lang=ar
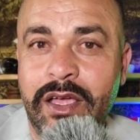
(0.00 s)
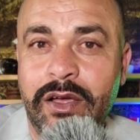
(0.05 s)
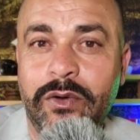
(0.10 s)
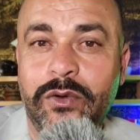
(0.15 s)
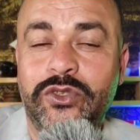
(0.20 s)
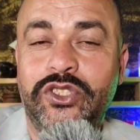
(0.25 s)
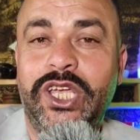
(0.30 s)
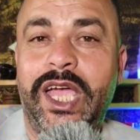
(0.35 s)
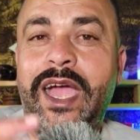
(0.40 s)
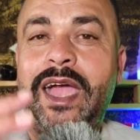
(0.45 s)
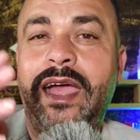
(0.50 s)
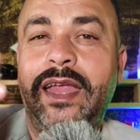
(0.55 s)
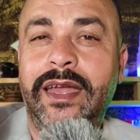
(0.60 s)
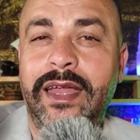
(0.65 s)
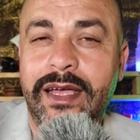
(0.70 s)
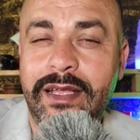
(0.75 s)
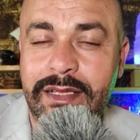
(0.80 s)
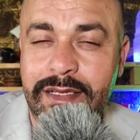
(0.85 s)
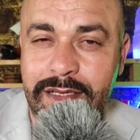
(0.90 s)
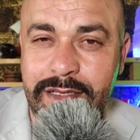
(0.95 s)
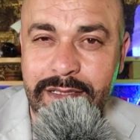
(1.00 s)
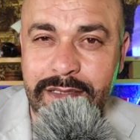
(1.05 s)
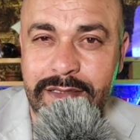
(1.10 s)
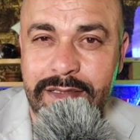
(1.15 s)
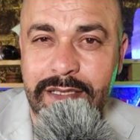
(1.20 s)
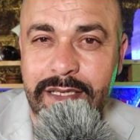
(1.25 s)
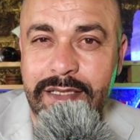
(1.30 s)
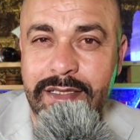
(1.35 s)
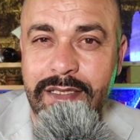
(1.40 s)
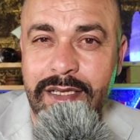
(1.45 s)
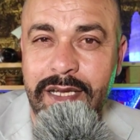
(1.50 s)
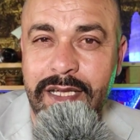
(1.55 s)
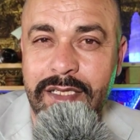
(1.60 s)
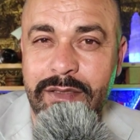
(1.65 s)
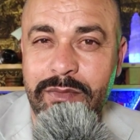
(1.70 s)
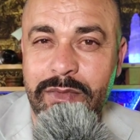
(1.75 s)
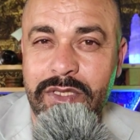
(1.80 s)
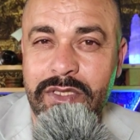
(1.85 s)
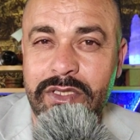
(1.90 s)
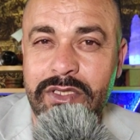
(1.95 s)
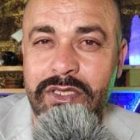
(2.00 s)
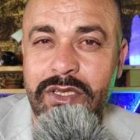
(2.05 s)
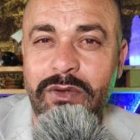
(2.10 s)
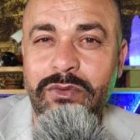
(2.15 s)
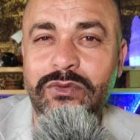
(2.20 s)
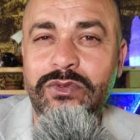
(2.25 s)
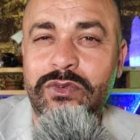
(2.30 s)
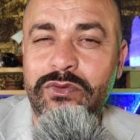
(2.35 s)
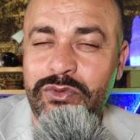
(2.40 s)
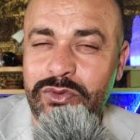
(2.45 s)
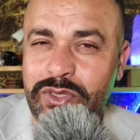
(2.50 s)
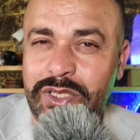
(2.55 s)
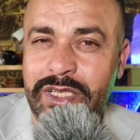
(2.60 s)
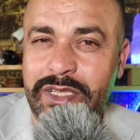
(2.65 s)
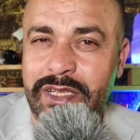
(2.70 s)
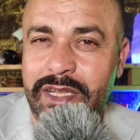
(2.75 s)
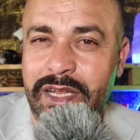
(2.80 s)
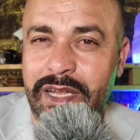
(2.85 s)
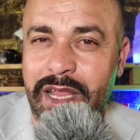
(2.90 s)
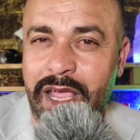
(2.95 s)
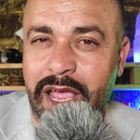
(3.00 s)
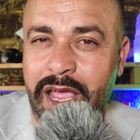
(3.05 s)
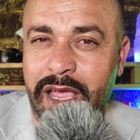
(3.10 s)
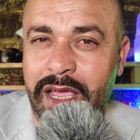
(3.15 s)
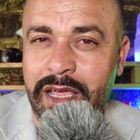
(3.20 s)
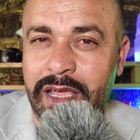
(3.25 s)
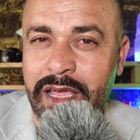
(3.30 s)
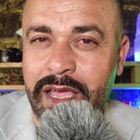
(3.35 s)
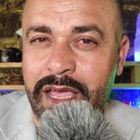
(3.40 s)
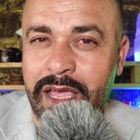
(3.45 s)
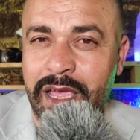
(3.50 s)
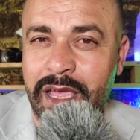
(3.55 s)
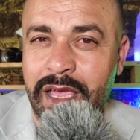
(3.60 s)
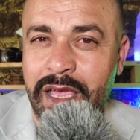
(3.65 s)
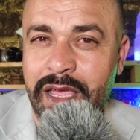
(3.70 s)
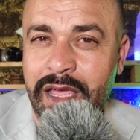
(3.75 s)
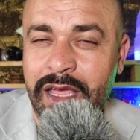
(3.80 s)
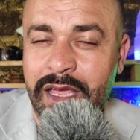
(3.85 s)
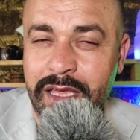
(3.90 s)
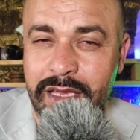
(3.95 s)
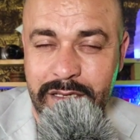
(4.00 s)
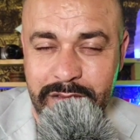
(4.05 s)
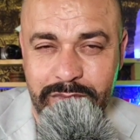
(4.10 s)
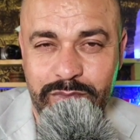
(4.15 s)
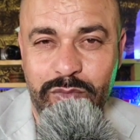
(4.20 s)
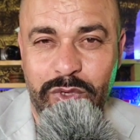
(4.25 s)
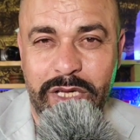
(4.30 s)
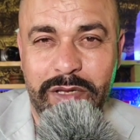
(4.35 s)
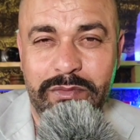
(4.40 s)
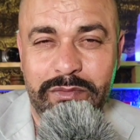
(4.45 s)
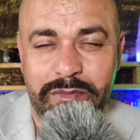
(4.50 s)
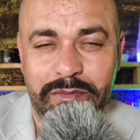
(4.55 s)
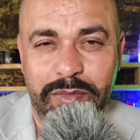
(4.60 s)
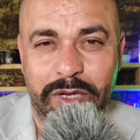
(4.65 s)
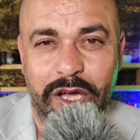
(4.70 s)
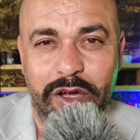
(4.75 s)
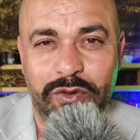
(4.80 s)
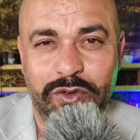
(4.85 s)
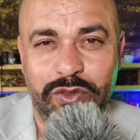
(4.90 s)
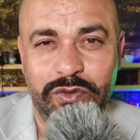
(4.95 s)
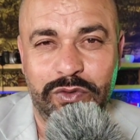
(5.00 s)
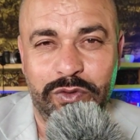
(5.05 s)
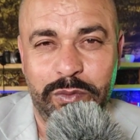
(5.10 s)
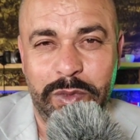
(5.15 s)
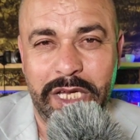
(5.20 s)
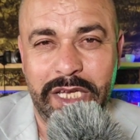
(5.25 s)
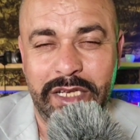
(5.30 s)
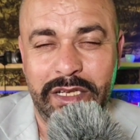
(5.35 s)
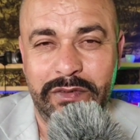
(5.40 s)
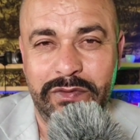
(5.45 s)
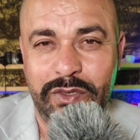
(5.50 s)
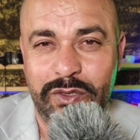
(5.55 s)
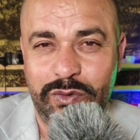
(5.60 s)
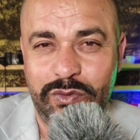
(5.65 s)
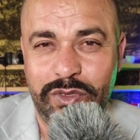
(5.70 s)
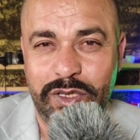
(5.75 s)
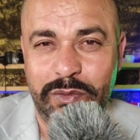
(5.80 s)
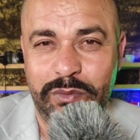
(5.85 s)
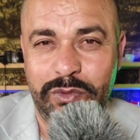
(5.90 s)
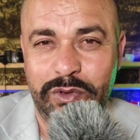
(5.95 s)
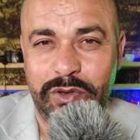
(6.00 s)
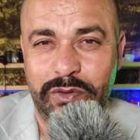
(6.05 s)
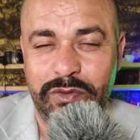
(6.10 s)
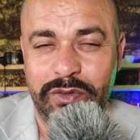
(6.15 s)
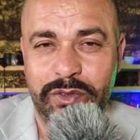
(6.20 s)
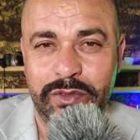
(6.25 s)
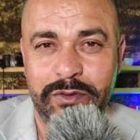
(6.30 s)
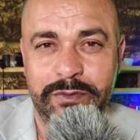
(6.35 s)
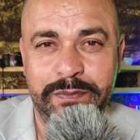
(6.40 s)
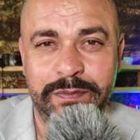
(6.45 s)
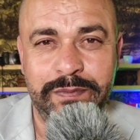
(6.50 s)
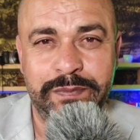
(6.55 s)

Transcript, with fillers: وشحال هاد الانتاج ديال هاد المطيشه ونشوفوا حتى التلاح المهم بقاو شوفوا معي هذا الفيديو نكملوا الفيديو